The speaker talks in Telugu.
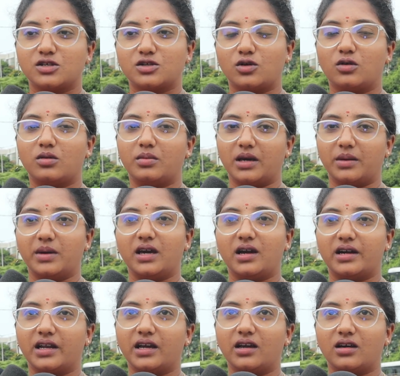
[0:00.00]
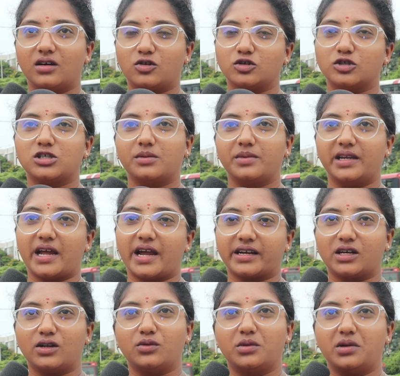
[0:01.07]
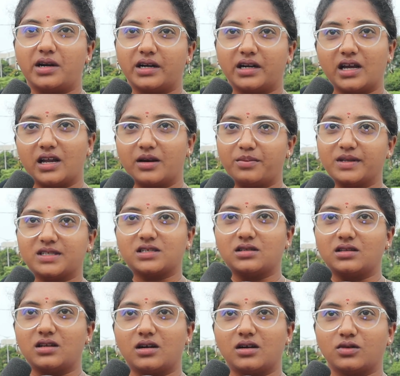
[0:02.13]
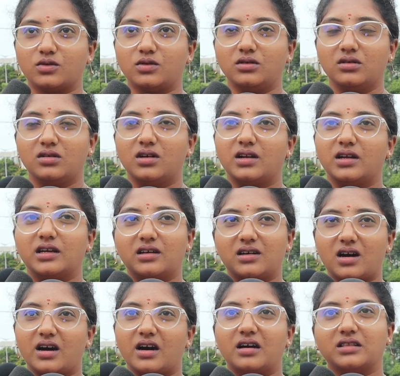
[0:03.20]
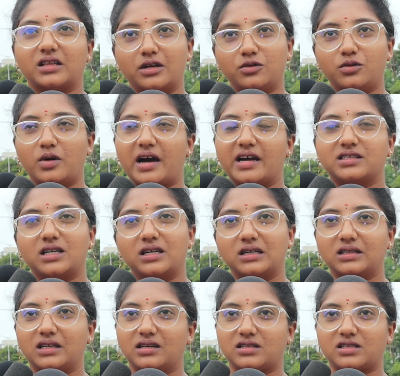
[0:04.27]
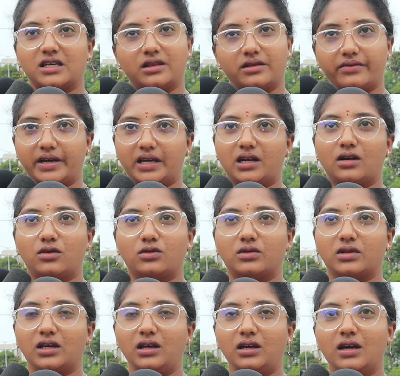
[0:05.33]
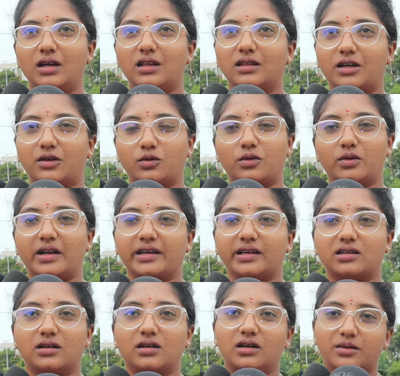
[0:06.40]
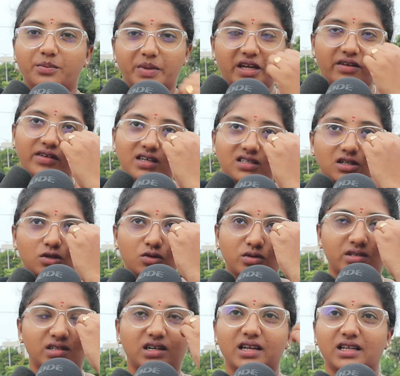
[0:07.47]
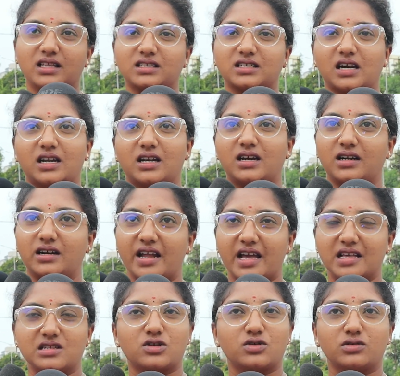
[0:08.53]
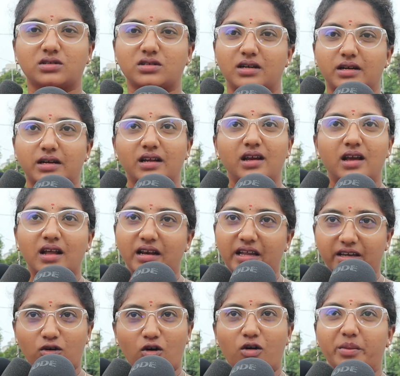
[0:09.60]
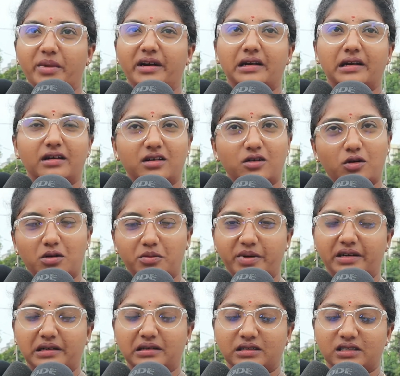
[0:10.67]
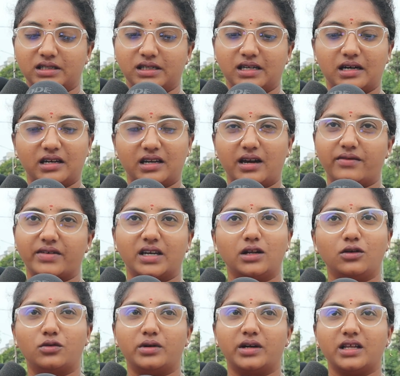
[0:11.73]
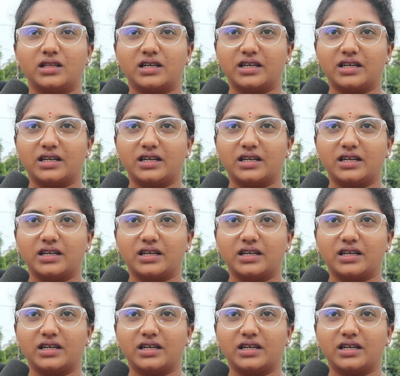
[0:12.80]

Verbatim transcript: సో మేబీ అంటే కొంచెం ఇన్యాక్టివ్ ఉన్నట్టే అనిపించింది నాకు ఇంకా తను యాక్చువల్గా తన స్ట్రెంత్ వేరే ఉంది తను లైక్ ప్రీవియస్గా చూసినట్టయితే చాలా డ్యాన్స్ షోస్లో కానీ లైక్ కామెడీ కామెంట్రీ కానీ అవన్నీ ఉండే